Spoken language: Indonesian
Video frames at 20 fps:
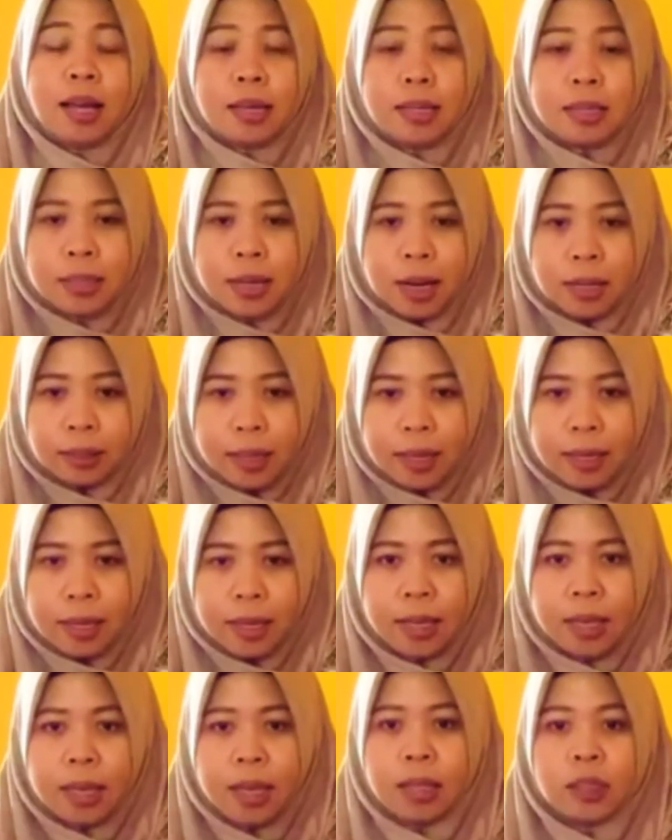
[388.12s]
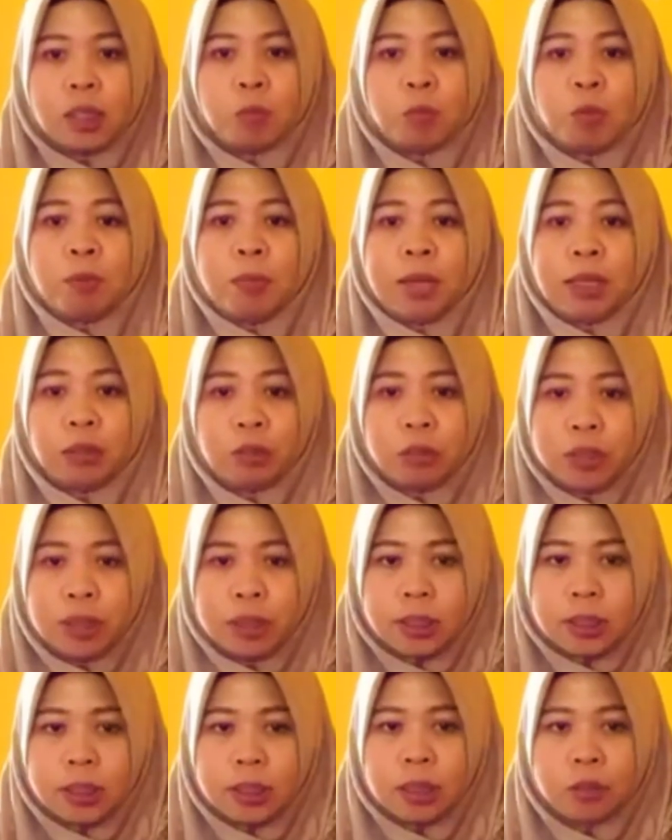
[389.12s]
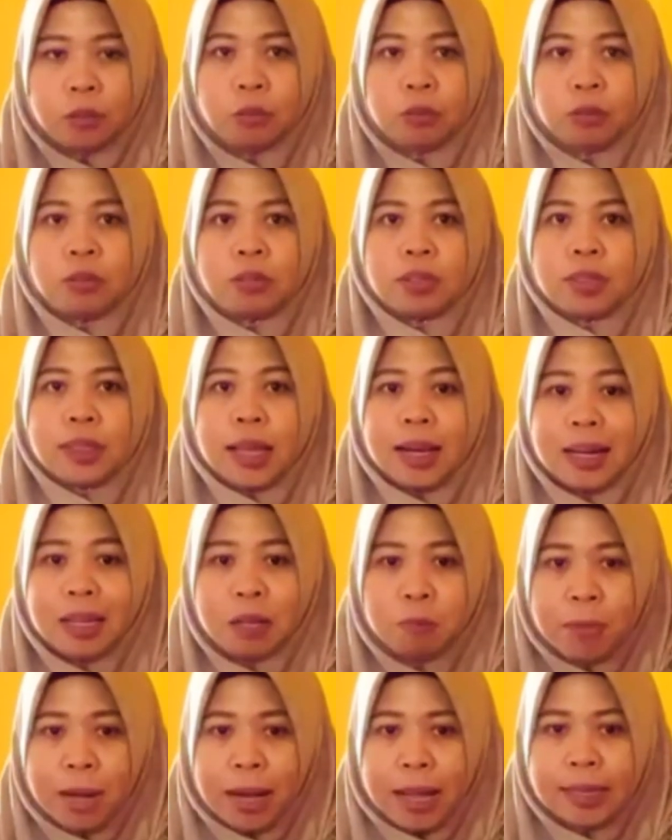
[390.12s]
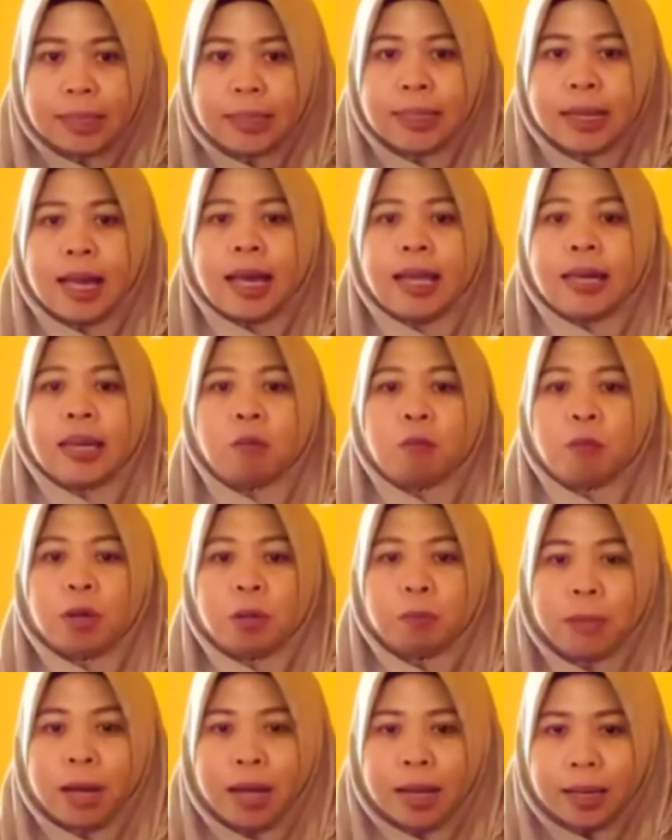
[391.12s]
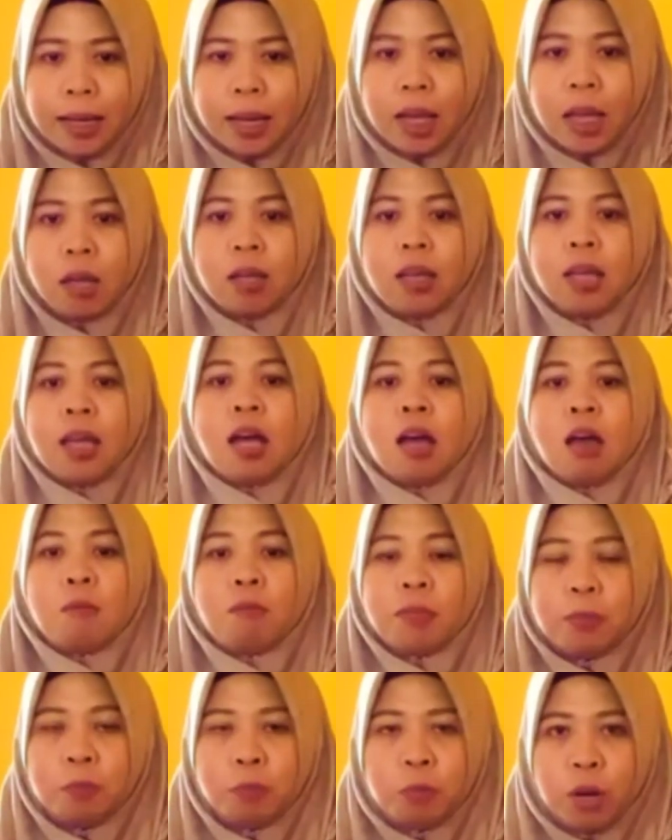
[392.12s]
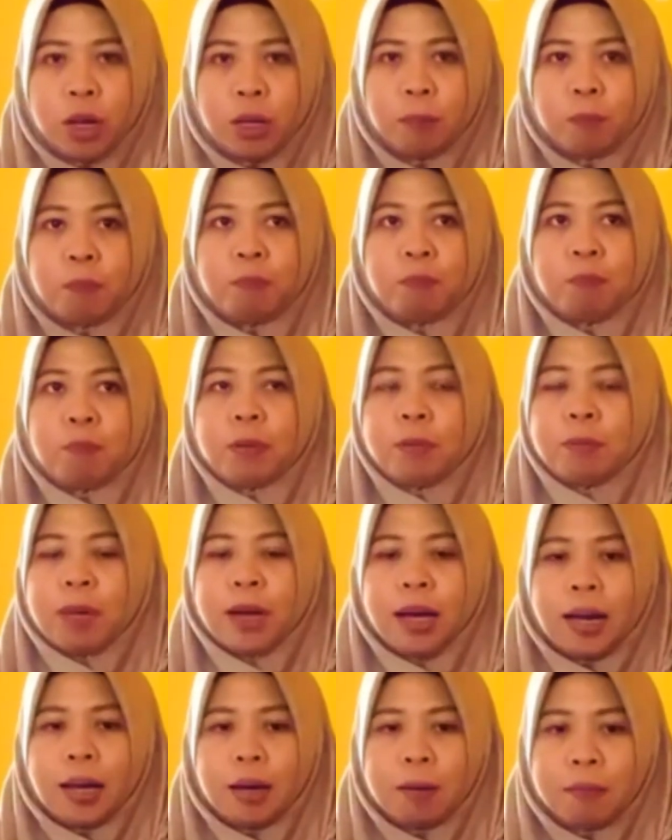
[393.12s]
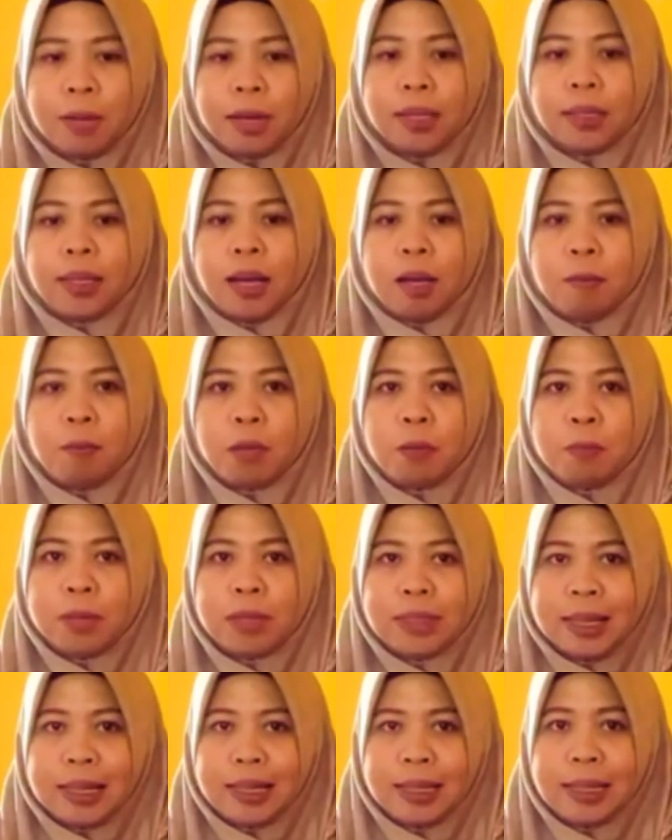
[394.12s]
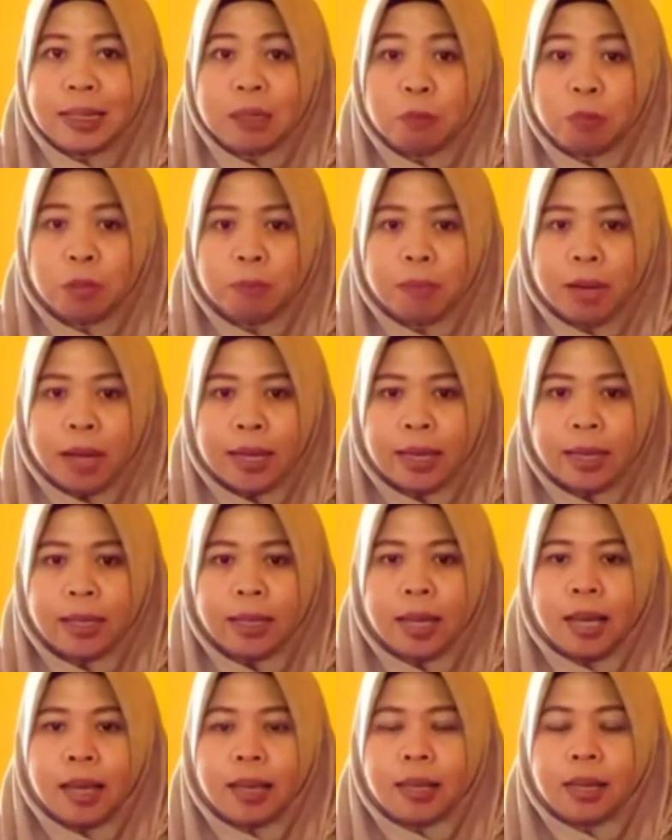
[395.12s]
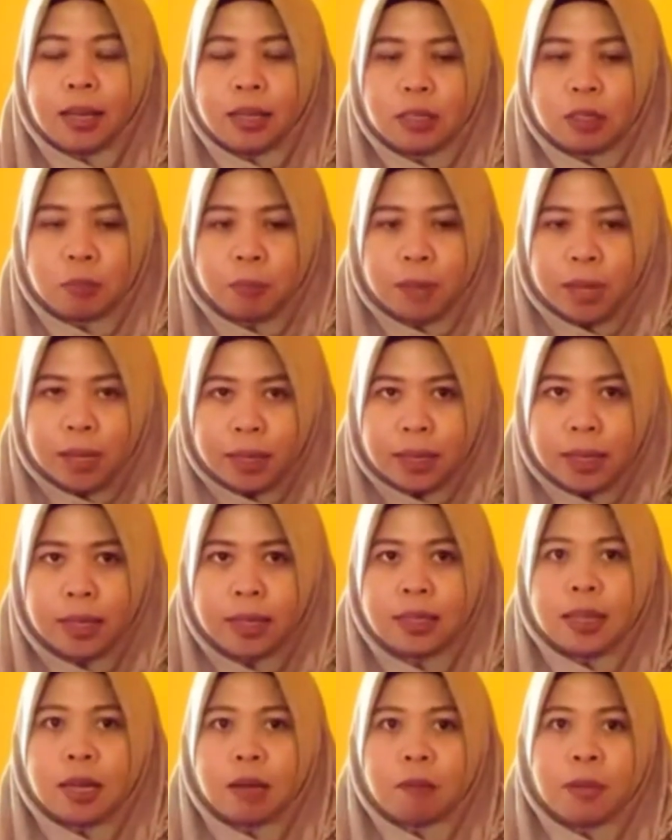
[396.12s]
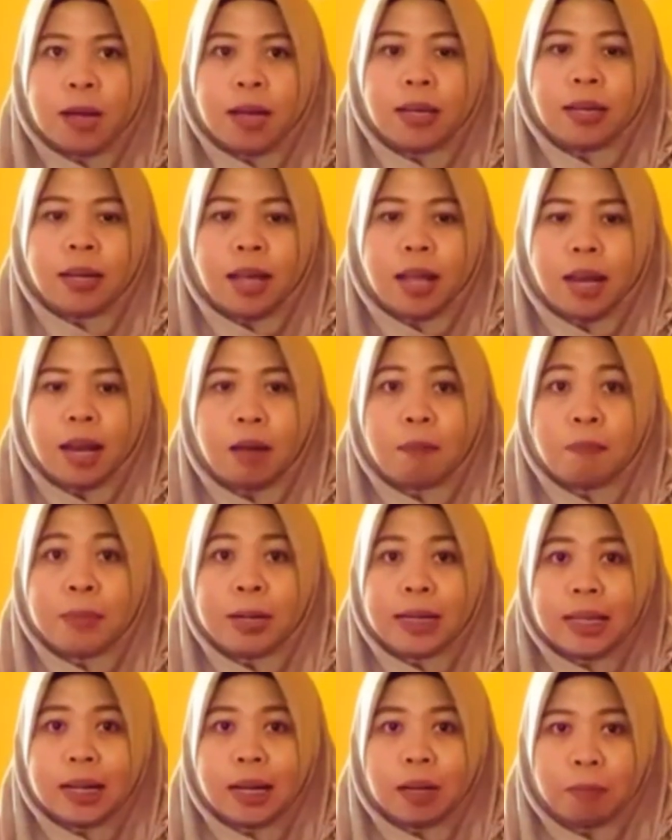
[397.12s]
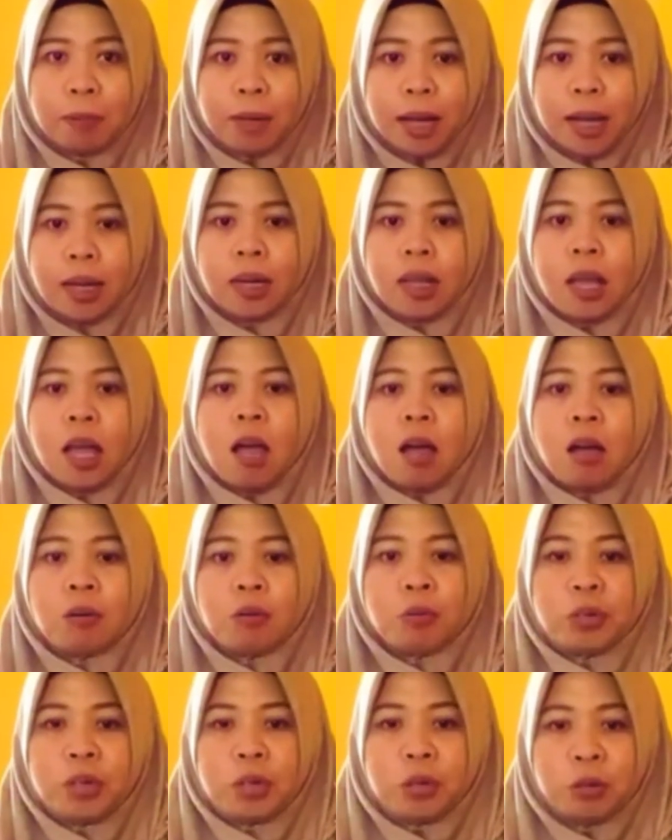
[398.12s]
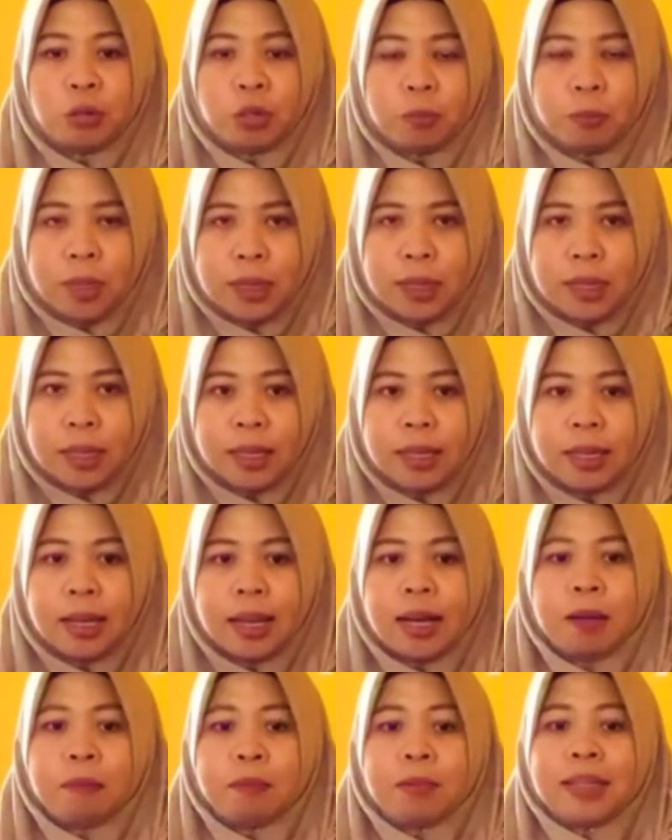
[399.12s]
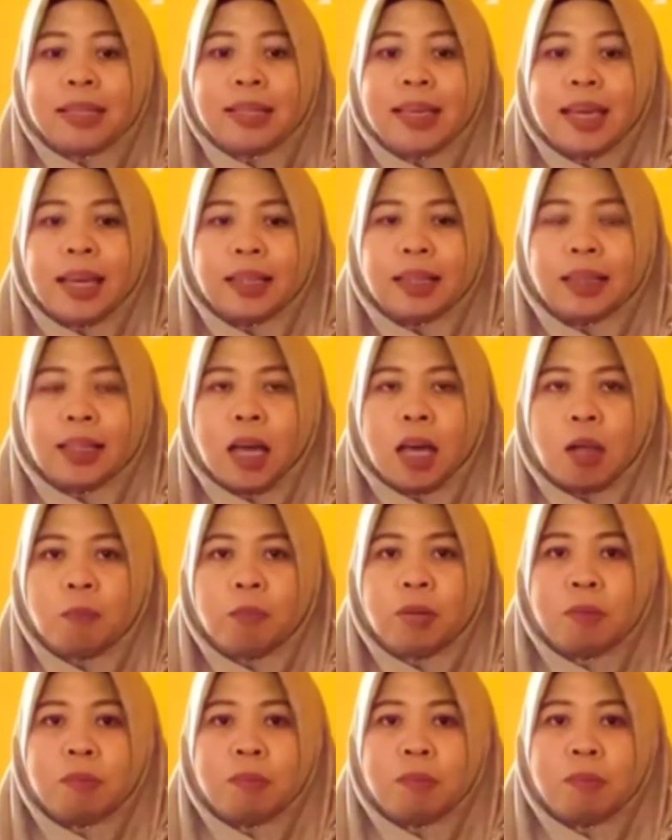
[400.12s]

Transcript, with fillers: Strategi ataupun metode untuk saling belajar dan berbagai membuat pemahaman kami menjadi lebih baik dan semakin nyaman dalam menerapkan kurikulum ini dalam kegiatan